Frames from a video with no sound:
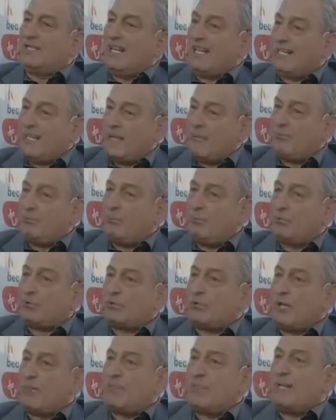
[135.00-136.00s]
Tedebbür
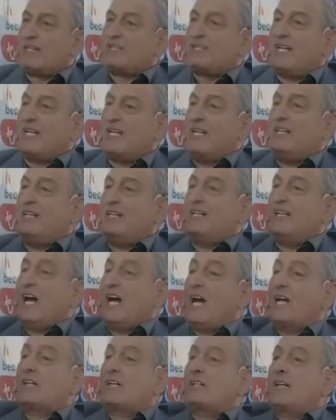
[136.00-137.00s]
ise meselenin
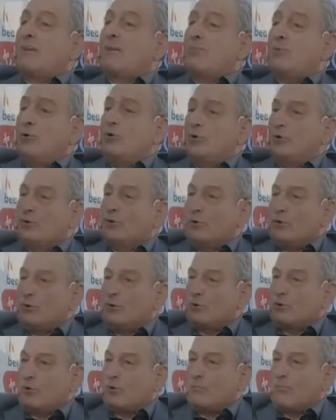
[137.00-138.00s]
arka boyutunu
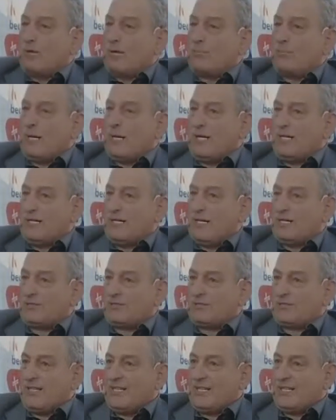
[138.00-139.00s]
düşünmek
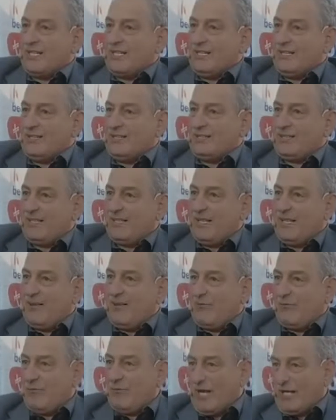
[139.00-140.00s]
manasına gelir.
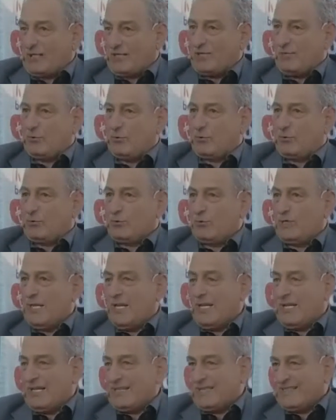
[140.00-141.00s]
Farkı budur.
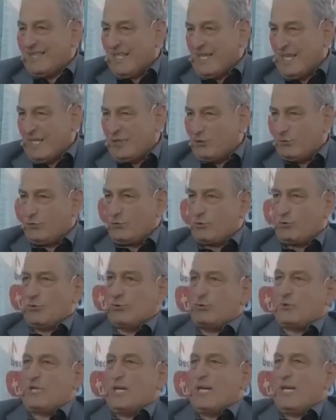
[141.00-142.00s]
Diğer
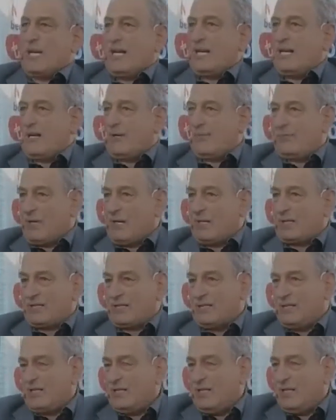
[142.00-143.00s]
düşüncelerle
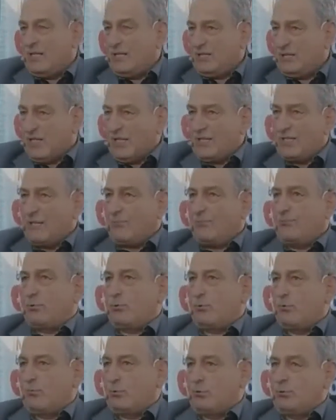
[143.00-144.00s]
farkı
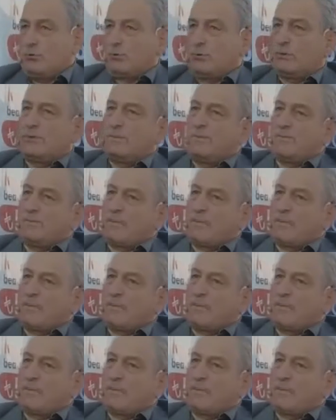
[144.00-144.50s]
tedebbürün budur.